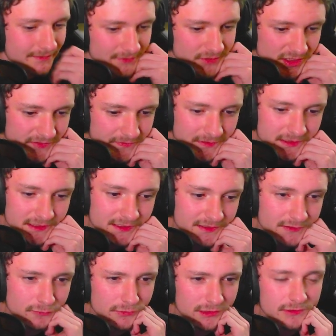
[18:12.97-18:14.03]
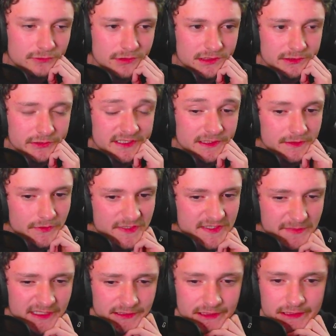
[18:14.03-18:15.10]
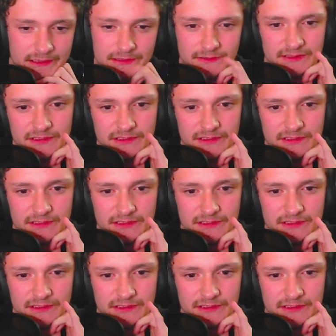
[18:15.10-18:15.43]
J'avais 3 coups à réussir dans ce match,